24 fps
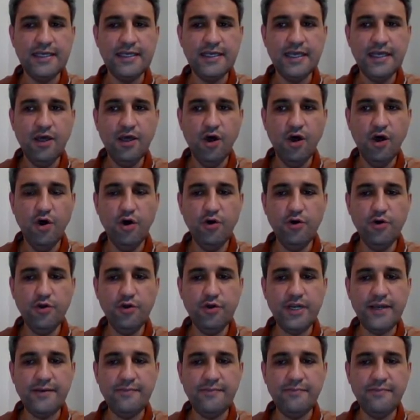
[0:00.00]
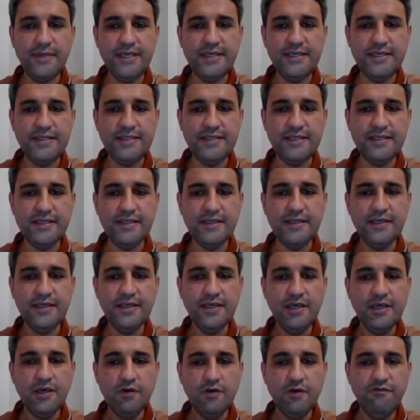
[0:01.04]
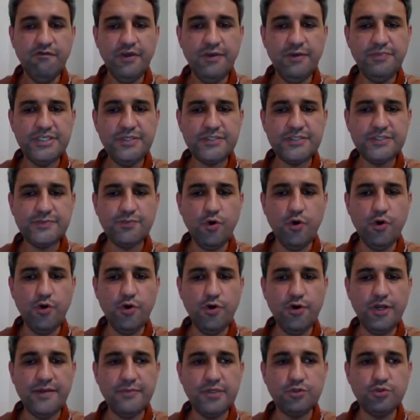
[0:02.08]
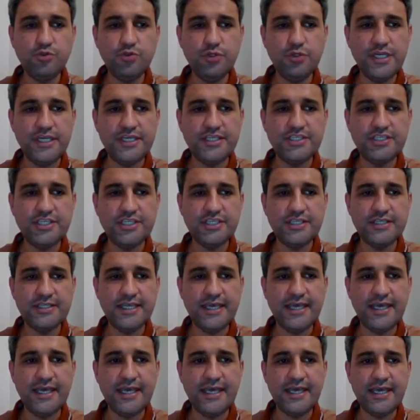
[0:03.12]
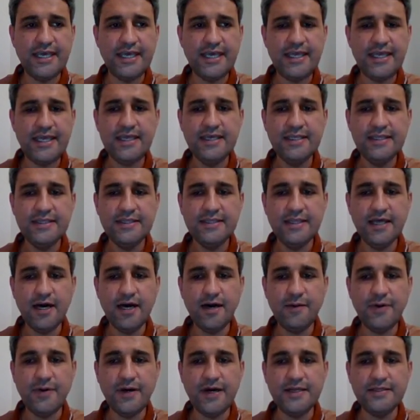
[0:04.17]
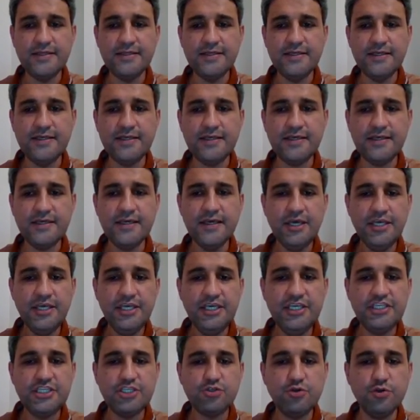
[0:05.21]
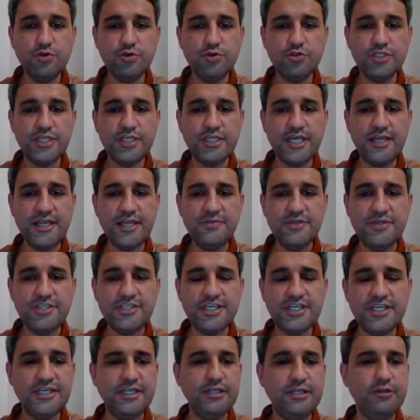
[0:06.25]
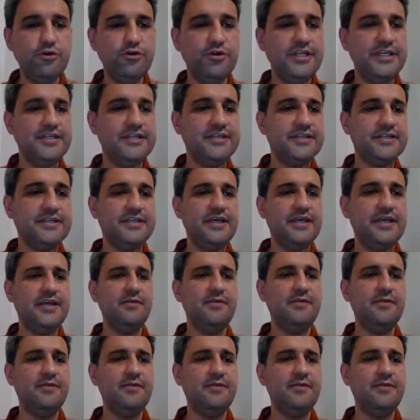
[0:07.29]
öğrenmeydi. Ve biz bu öğrenme sürecinde ne yapardık? içgörüsel bir şekilde öğrenirdik değil mi